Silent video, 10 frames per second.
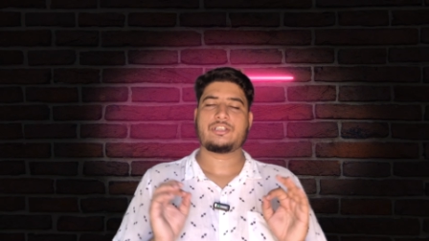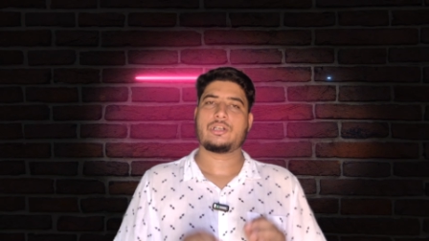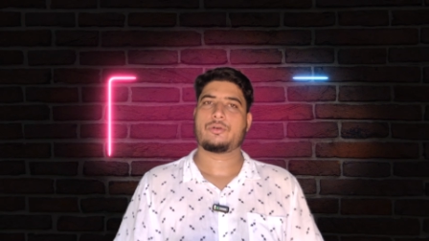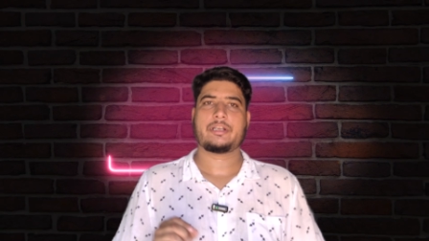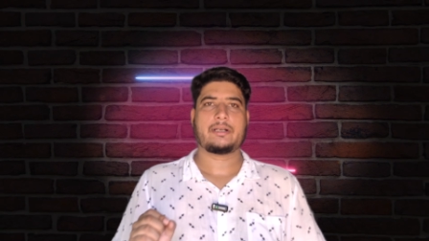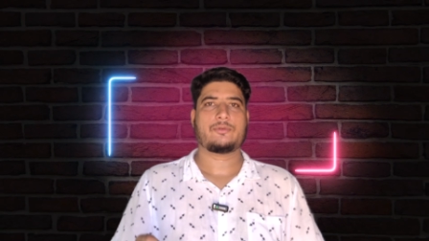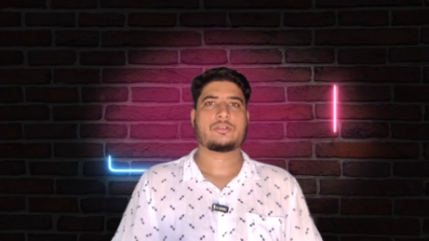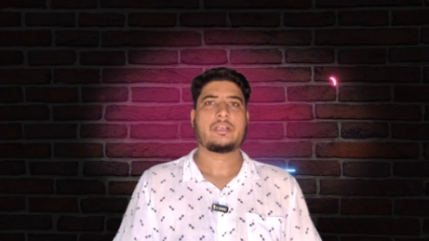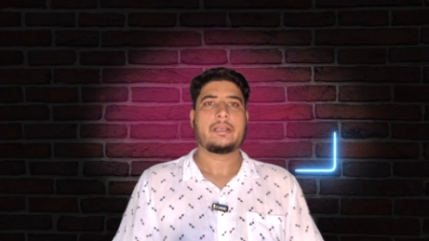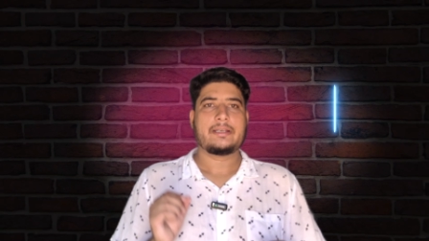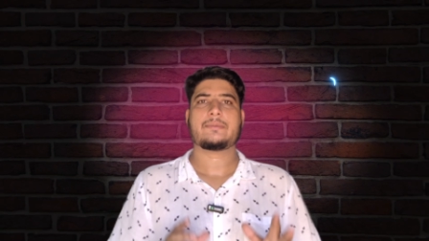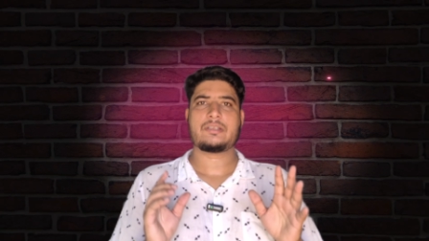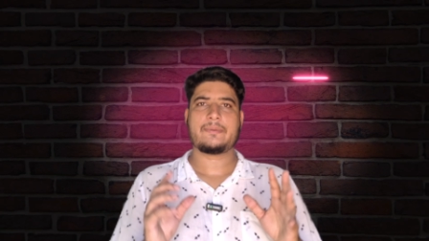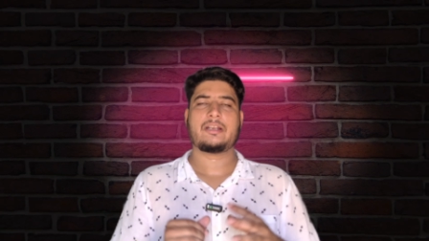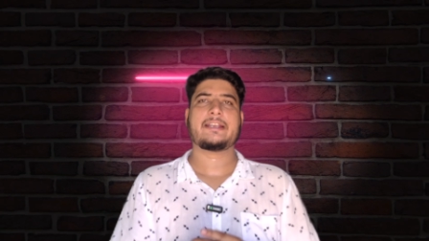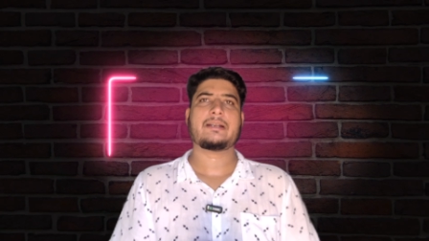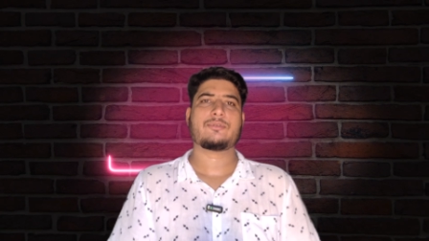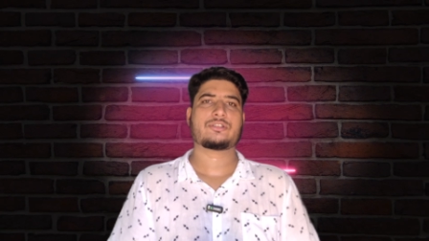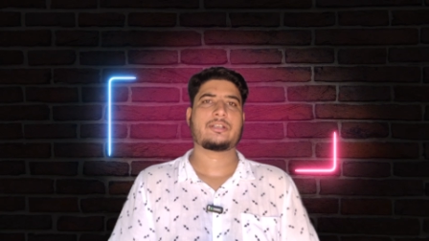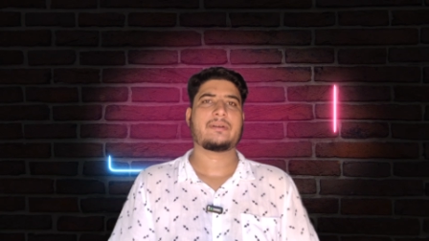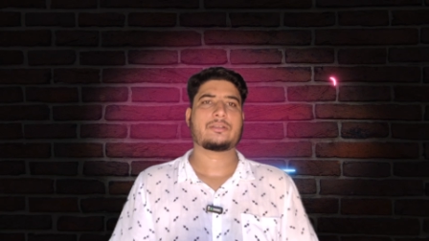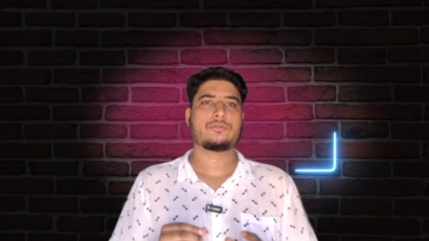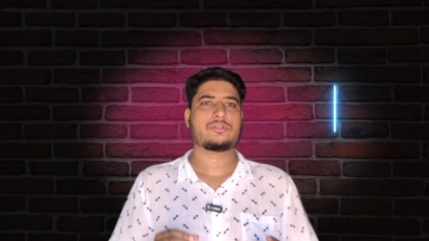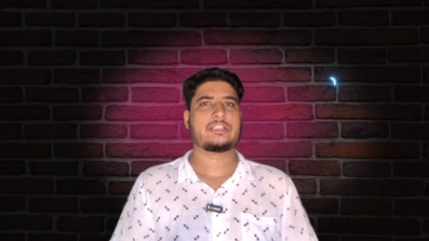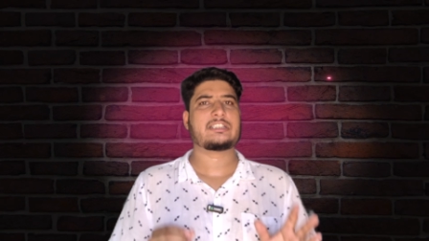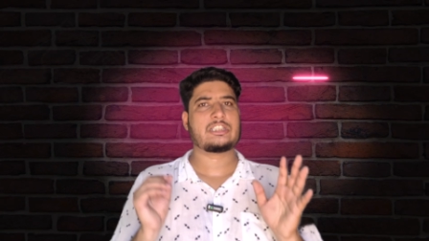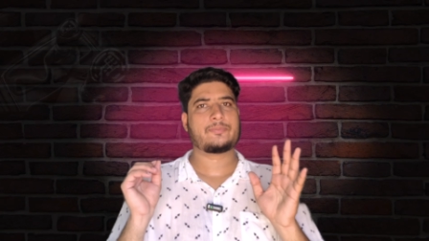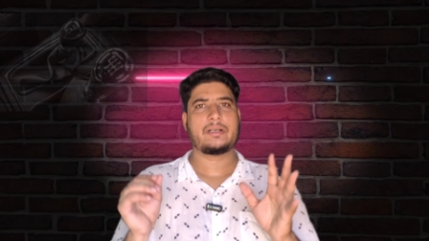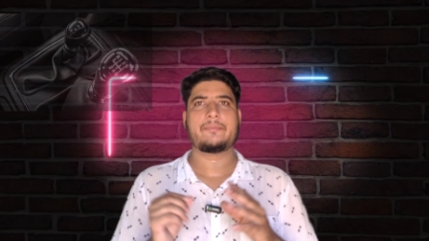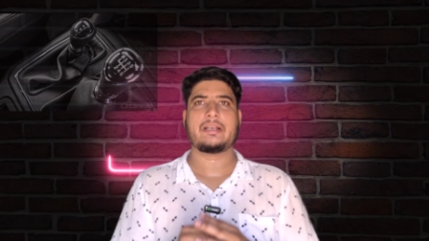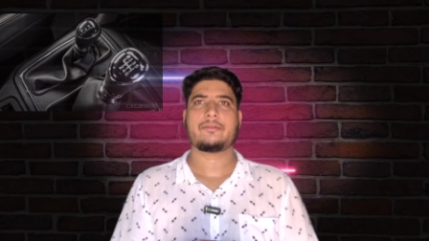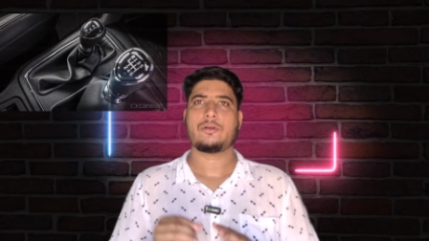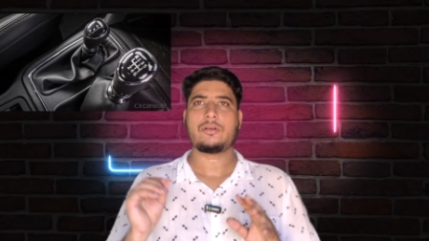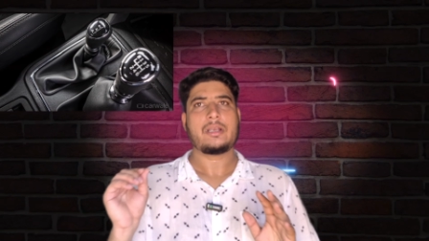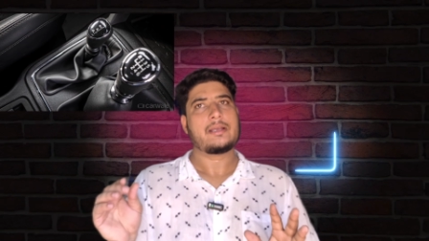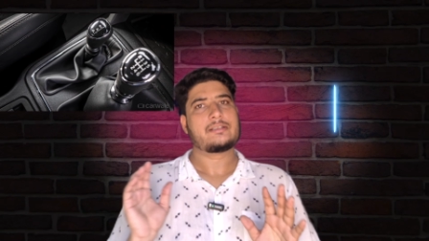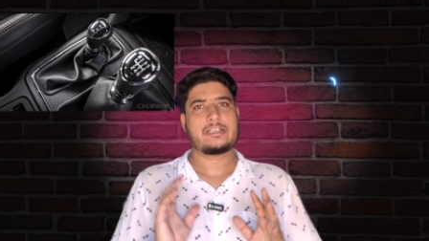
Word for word: इंजन और गेयरबॉक्स इससे पहले गेयरबॉक्स की बात करूँ तो सिक्स स्पीड मैनुअल और